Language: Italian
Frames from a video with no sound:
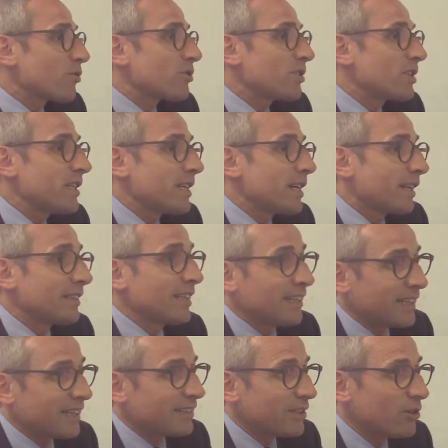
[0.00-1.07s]
sia delle
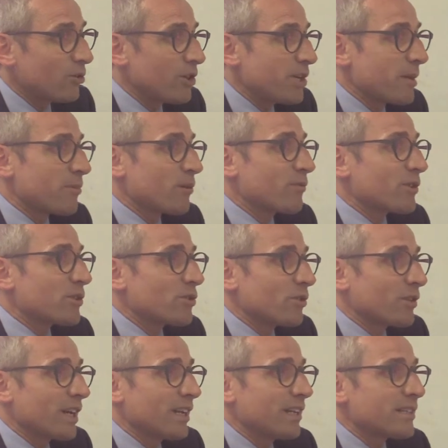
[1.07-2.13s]
categorie
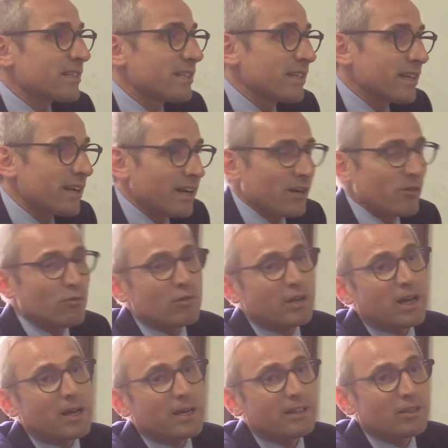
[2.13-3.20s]
professionali sia
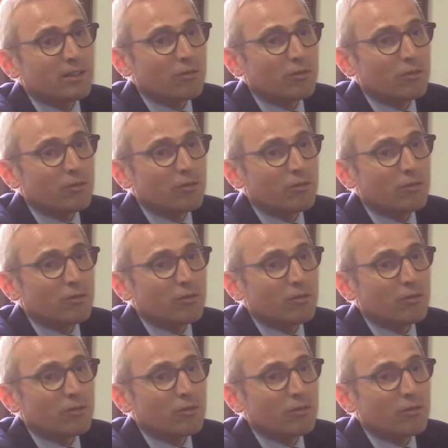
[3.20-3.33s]
una,